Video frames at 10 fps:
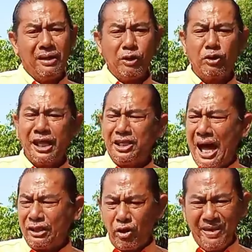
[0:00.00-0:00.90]
นายกเศรษ
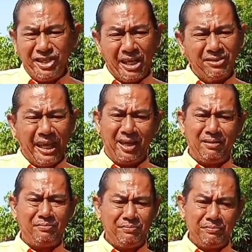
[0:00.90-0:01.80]
ฐาต้องมีสติ
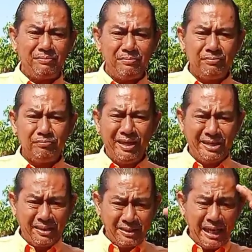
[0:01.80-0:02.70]
มี
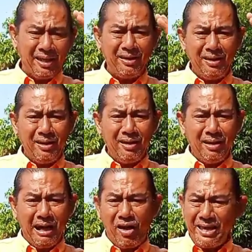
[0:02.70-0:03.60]
สติ
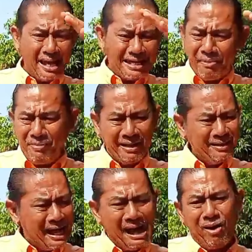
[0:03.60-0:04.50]
แล้วก็อย่าทำเหมือน
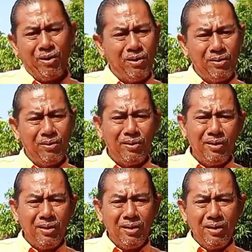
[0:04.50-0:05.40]
เก่า
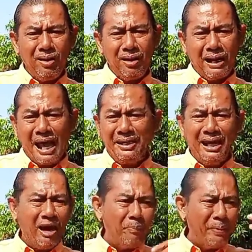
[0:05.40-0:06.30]
การที่
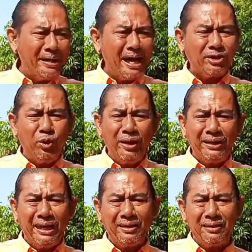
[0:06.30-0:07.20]
เราเป็นนักธุร
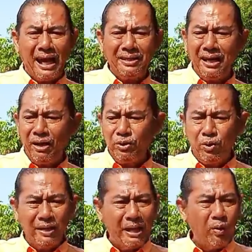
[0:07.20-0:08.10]
กิจการที่เราอ
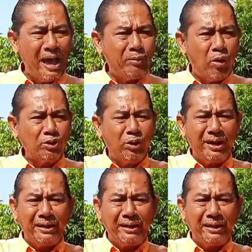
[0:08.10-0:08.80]
ยู่ในแวดวงธุร